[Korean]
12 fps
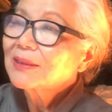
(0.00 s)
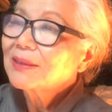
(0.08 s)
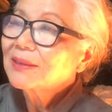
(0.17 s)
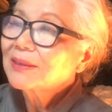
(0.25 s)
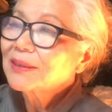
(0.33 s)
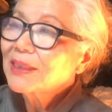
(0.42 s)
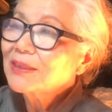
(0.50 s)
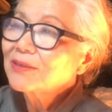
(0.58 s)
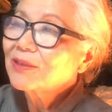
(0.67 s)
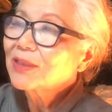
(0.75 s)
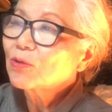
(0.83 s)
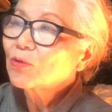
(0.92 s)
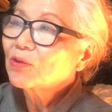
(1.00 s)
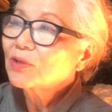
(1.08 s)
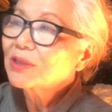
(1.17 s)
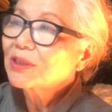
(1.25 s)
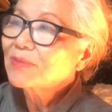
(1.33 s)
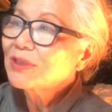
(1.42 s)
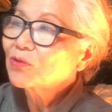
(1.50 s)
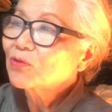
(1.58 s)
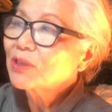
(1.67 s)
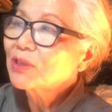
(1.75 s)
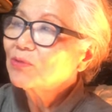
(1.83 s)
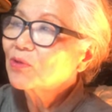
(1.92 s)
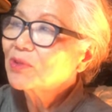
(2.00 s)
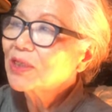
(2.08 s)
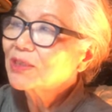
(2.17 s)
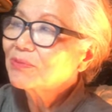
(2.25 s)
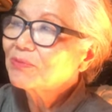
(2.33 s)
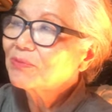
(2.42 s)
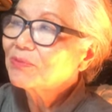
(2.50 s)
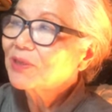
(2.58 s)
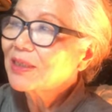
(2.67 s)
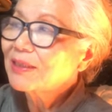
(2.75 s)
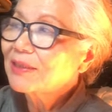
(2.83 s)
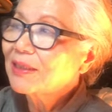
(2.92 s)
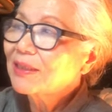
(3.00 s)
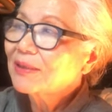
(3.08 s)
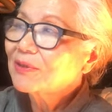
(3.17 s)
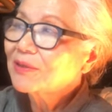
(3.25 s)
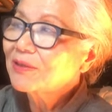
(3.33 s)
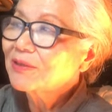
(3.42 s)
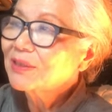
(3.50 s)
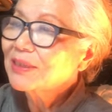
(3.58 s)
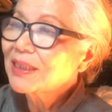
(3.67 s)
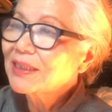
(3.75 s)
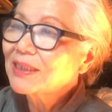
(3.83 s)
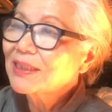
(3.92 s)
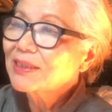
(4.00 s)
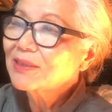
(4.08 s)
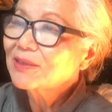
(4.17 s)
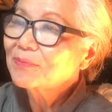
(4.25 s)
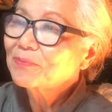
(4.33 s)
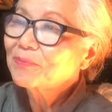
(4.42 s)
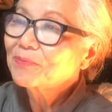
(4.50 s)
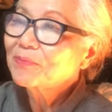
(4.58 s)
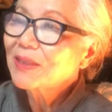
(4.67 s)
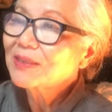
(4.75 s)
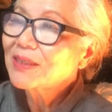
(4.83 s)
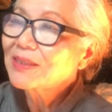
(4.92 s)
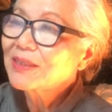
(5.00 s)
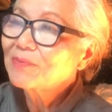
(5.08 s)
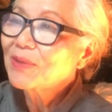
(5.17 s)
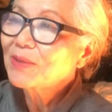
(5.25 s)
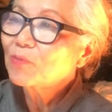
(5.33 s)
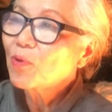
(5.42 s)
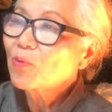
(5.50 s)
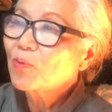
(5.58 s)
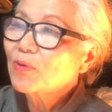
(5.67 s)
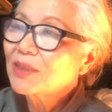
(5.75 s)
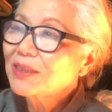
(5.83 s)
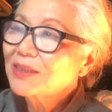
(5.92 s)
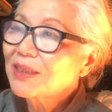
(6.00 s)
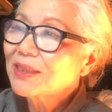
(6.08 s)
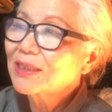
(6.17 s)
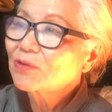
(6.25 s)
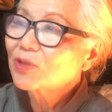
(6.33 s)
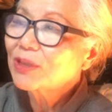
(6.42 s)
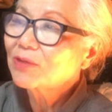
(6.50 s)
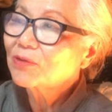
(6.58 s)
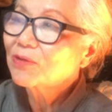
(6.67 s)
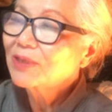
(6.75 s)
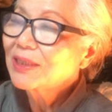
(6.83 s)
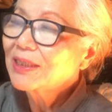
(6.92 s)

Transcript: 그 자연스럽게 코를 들이마시고 입으로 내쉬면 된다 하면서 자기 키에서 100cm를 뺀 폭폭을 일정하게 유지하고